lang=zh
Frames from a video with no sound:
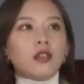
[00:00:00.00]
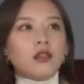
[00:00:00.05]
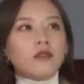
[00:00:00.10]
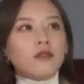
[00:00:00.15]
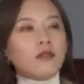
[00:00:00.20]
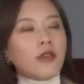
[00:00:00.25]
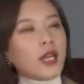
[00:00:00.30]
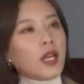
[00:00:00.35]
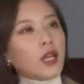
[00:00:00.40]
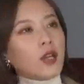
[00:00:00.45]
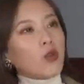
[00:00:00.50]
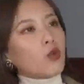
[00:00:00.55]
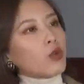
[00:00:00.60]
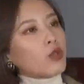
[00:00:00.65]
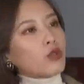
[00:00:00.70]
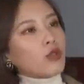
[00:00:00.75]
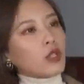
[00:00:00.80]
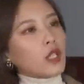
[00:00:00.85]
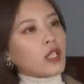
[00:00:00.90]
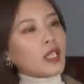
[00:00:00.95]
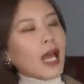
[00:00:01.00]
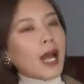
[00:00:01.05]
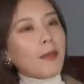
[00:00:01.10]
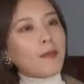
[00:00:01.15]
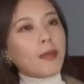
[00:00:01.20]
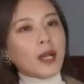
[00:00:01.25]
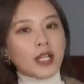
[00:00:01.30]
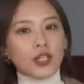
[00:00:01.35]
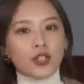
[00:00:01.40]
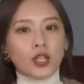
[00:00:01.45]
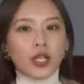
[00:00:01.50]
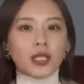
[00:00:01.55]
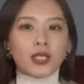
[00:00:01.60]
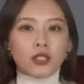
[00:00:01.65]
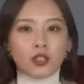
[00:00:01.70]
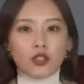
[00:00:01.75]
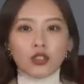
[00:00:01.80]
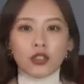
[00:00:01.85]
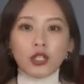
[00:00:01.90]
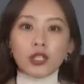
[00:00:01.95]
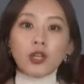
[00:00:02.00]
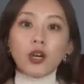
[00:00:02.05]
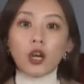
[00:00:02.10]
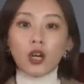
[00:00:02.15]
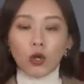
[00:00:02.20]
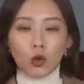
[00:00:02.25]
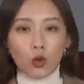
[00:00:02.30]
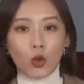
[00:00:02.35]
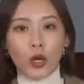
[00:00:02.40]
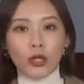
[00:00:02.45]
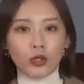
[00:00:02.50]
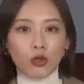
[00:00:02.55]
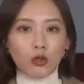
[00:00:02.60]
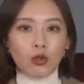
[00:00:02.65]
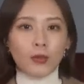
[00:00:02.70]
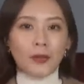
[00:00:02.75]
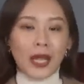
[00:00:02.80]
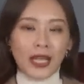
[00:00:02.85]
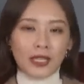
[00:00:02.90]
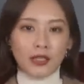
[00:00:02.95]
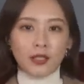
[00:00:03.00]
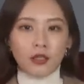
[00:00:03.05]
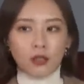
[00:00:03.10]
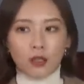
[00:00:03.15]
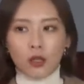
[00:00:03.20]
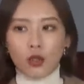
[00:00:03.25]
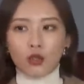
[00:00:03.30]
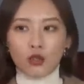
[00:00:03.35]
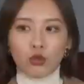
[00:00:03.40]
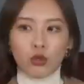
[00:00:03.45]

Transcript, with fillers: 因为我觉得它本身已经是一个很宽松的版型了，